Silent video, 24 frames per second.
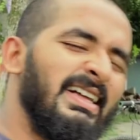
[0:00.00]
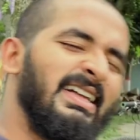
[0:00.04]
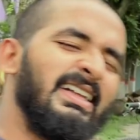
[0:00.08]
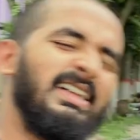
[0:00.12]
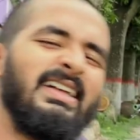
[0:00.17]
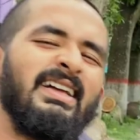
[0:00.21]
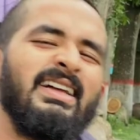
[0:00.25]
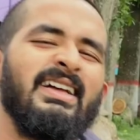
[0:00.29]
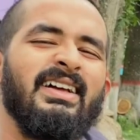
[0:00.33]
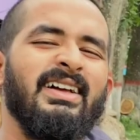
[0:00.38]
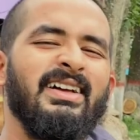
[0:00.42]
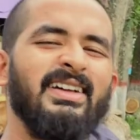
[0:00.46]
হয়
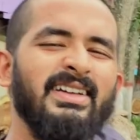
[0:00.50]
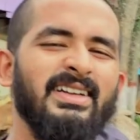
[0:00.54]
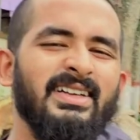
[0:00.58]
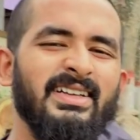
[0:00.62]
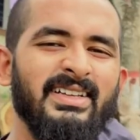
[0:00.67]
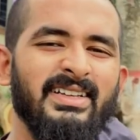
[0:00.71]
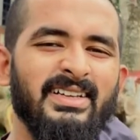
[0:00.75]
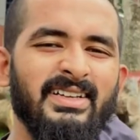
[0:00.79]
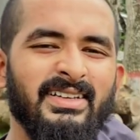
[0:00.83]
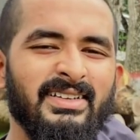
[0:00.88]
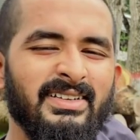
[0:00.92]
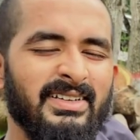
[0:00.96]
রেগুলার
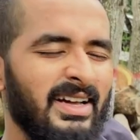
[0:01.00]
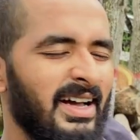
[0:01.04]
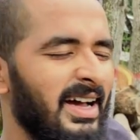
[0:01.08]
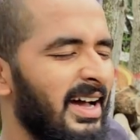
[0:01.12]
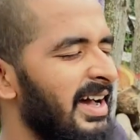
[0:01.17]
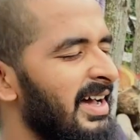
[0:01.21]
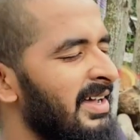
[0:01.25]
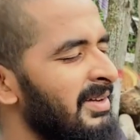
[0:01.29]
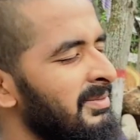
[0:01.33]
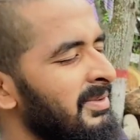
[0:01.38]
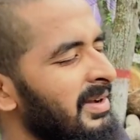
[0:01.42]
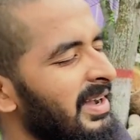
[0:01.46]
প্র্যাকটিস না
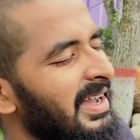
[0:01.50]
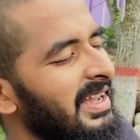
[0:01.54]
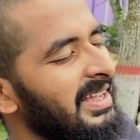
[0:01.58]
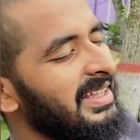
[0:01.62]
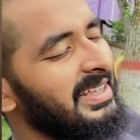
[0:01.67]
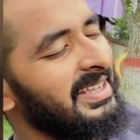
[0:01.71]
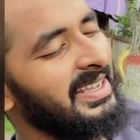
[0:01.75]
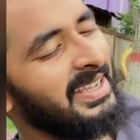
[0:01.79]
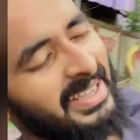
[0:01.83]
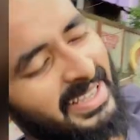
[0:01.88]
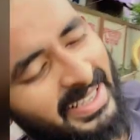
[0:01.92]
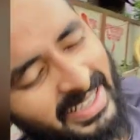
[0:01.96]
থাকলে
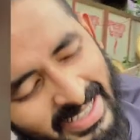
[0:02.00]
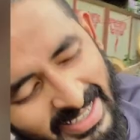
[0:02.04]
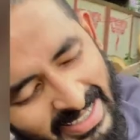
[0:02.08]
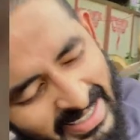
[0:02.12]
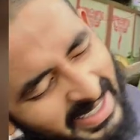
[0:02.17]
এই জিনিসটা